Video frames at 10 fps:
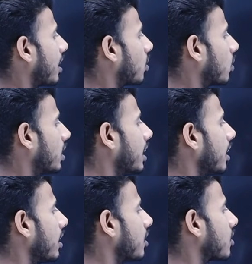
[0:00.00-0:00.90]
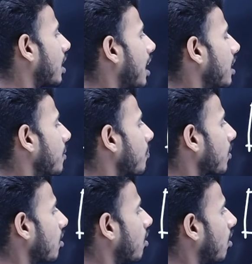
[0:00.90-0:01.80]
तारीख को ठीक है
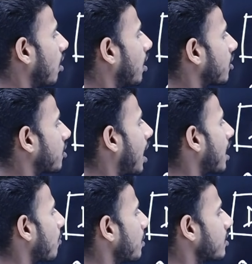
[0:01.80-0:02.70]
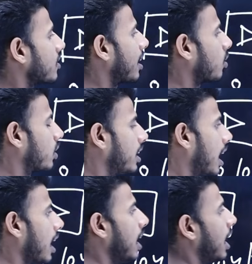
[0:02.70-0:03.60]
स्टार्ट स्टार्ट आपने इस तारीख को किया